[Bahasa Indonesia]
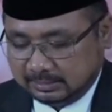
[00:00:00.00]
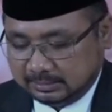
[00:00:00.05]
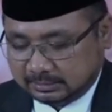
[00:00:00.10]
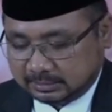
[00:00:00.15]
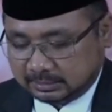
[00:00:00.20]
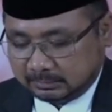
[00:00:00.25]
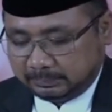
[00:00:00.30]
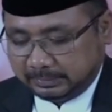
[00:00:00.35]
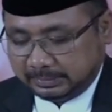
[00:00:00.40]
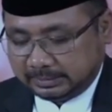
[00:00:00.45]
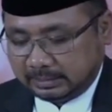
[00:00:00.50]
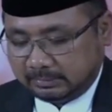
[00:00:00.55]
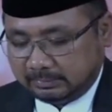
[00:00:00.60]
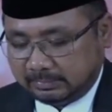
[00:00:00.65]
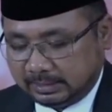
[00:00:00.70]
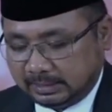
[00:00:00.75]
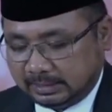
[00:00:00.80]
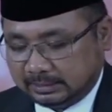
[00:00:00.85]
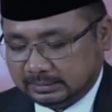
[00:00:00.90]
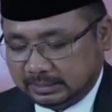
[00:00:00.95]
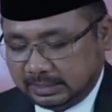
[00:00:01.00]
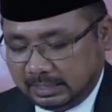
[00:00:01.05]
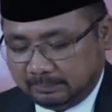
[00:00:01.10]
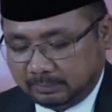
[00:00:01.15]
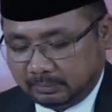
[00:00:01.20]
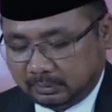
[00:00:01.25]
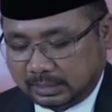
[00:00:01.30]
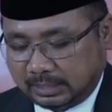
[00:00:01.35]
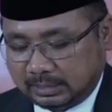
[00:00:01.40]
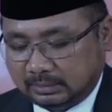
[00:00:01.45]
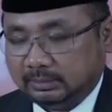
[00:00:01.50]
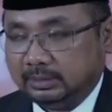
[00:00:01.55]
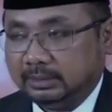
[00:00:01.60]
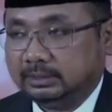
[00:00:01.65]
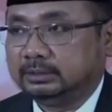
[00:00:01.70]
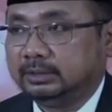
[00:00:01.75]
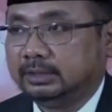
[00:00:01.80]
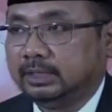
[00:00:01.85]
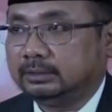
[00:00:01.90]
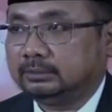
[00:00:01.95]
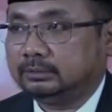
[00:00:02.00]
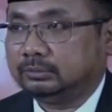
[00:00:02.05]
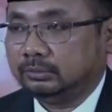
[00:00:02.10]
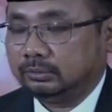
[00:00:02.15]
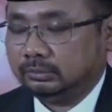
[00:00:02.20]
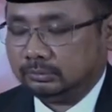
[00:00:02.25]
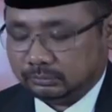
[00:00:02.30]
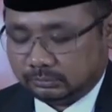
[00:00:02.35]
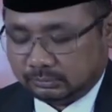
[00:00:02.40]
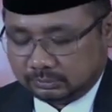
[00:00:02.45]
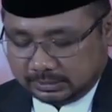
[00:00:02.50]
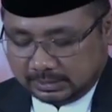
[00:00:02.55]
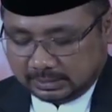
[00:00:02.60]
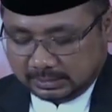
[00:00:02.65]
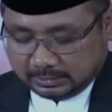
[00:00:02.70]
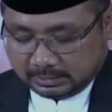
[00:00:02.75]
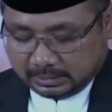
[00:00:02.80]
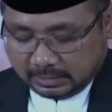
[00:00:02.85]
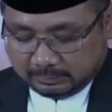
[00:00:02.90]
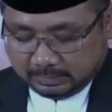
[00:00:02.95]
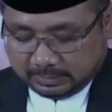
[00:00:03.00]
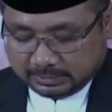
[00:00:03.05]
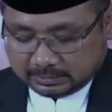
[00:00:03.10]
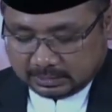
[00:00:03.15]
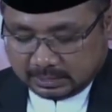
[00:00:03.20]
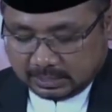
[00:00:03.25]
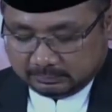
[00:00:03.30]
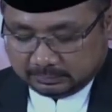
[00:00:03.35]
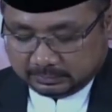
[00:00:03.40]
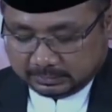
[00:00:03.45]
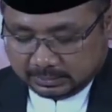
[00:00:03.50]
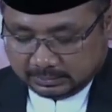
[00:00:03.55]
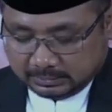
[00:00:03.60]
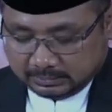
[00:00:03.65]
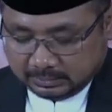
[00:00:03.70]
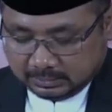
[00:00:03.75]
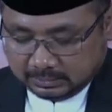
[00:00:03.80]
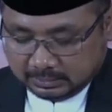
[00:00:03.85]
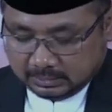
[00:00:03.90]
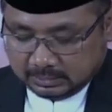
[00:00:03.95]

sebagaimana dilaporkan oleh Direktur Urusan Agama Islam dan